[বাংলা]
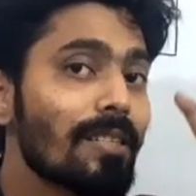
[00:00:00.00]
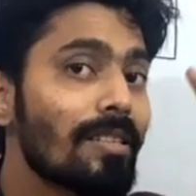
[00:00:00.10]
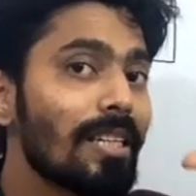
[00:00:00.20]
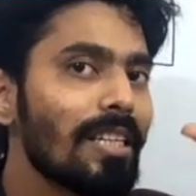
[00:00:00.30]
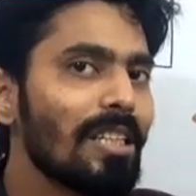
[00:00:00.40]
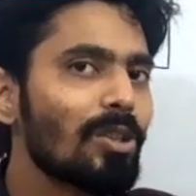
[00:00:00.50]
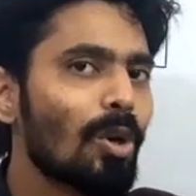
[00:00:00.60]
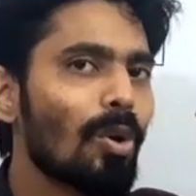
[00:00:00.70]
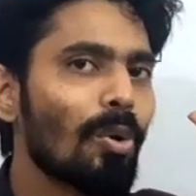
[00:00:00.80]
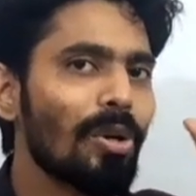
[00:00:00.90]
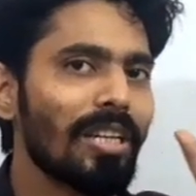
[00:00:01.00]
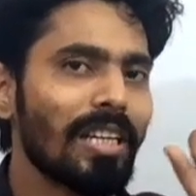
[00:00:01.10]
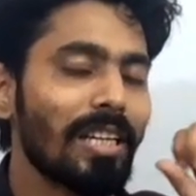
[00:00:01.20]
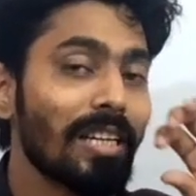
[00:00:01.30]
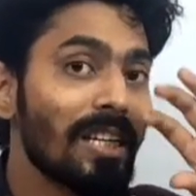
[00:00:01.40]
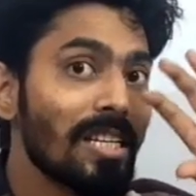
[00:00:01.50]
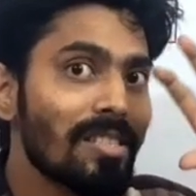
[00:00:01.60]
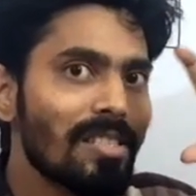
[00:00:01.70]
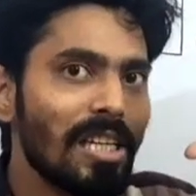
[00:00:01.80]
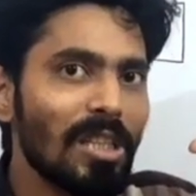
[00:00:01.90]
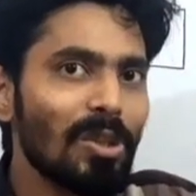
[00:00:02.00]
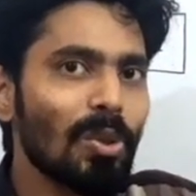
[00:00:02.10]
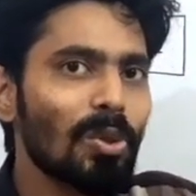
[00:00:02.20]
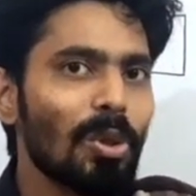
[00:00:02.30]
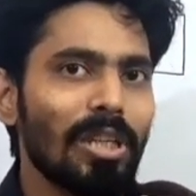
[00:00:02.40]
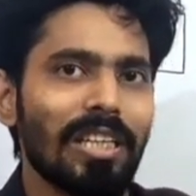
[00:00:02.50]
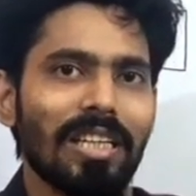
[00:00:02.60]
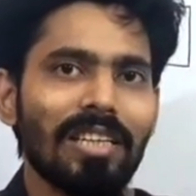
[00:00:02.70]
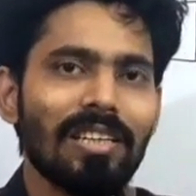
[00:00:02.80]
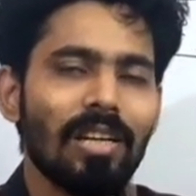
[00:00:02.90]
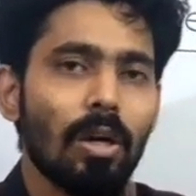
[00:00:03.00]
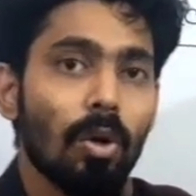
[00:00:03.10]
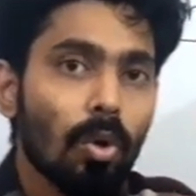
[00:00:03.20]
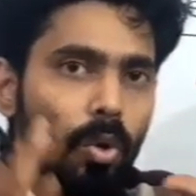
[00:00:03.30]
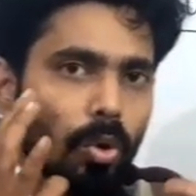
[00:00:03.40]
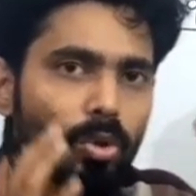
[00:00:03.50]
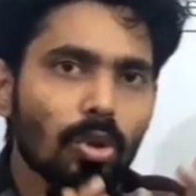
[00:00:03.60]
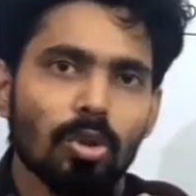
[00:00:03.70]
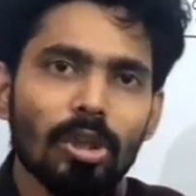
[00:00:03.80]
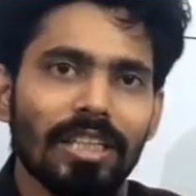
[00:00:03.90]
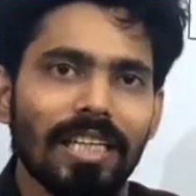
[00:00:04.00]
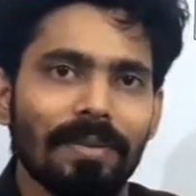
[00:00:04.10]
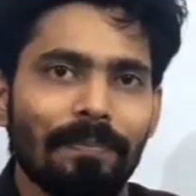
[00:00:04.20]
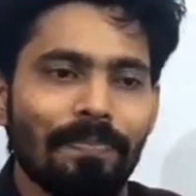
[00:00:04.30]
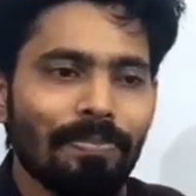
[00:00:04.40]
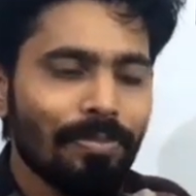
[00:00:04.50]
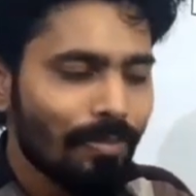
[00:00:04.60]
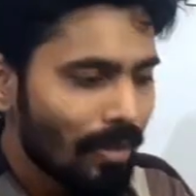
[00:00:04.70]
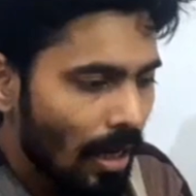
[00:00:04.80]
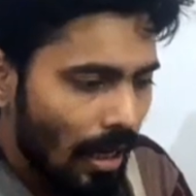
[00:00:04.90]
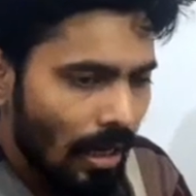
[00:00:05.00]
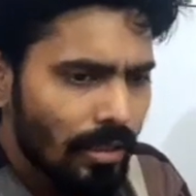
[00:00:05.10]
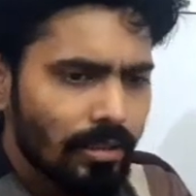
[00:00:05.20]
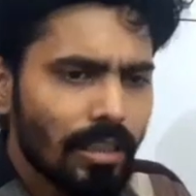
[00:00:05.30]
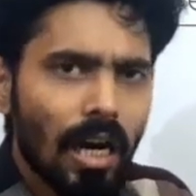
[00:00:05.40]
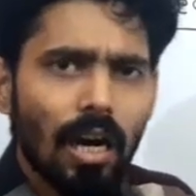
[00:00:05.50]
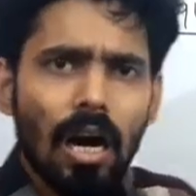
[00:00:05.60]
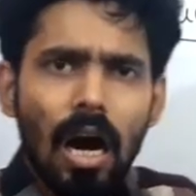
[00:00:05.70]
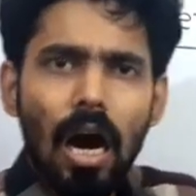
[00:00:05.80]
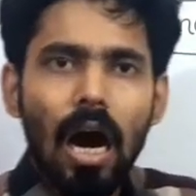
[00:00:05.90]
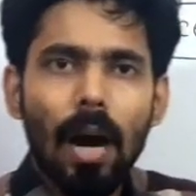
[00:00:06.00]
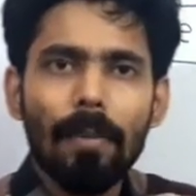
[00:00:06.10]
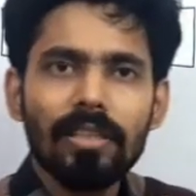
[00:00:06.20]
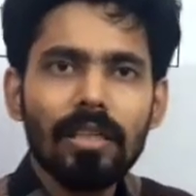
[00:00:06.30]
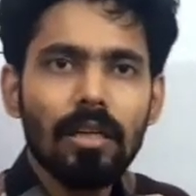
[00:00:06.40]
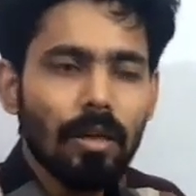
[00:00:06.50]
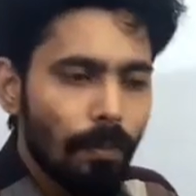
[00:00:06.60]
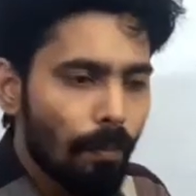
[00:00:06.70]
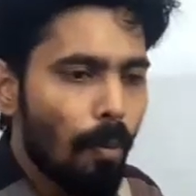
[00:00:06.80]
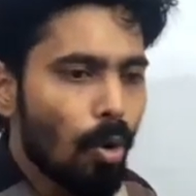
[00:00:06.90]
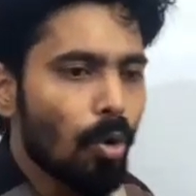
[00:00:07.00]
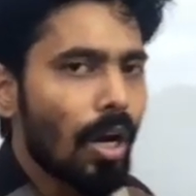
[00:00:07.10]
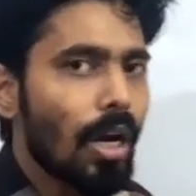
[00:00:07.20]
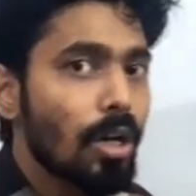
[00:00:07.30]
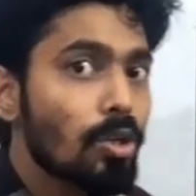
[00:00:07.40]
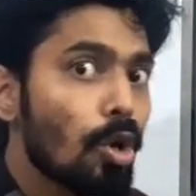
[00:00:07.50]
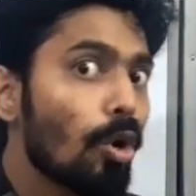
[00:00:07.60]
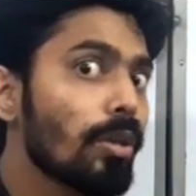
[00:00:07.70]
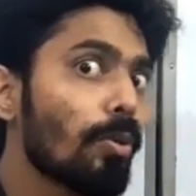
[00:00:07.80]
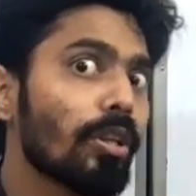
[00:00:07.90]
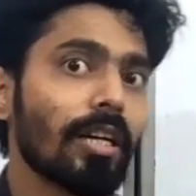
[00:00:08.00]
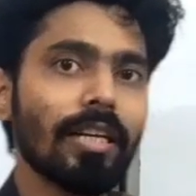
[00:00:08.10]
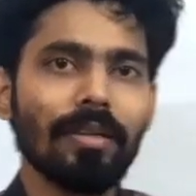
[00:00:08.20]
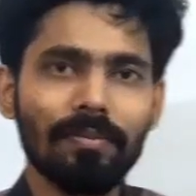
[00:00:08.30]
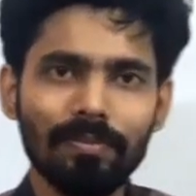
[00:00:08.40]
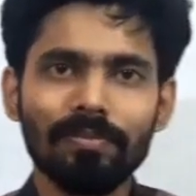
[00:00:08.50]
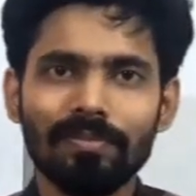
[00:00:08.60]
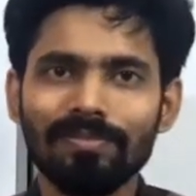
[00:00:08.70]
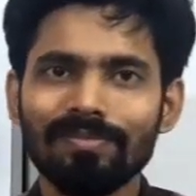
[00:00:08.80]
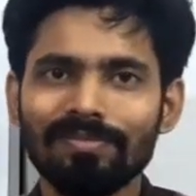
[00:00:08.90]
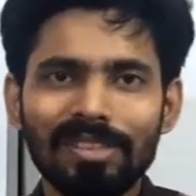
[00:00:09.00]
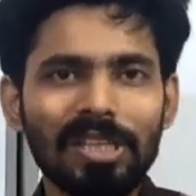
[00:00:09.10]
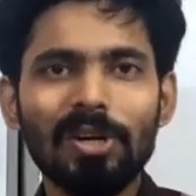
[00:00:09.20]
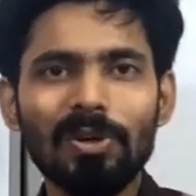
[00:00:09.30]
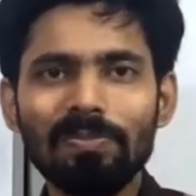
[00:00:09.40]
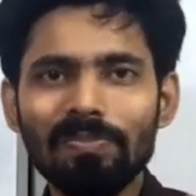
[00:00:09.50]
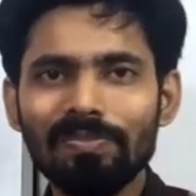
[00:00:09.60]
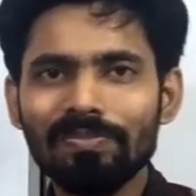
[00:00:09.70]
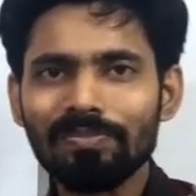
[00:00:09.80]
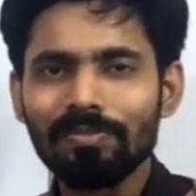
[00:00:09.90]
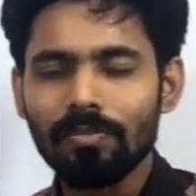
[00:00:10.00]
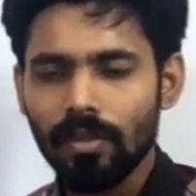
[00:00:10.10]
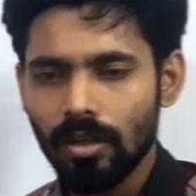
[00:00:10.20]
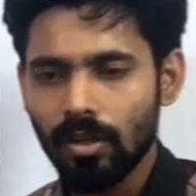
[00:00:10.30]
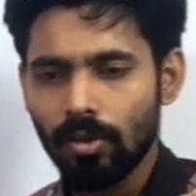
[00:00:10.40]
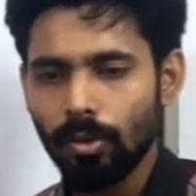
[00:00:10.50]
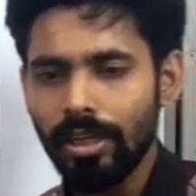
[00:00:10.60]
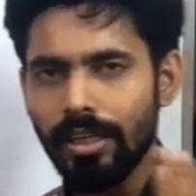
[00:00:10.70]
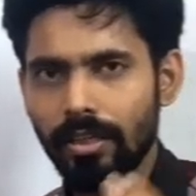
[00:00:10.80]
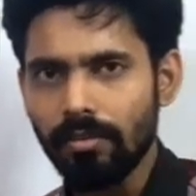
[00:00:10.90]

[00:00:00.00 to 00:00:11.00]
সেই তরঙ্গটিকে সেই তথ্যটিকে কোন তথ্যটিকে যা আমাদের বড়রা সহজে বলে থাকেন কীরকম করে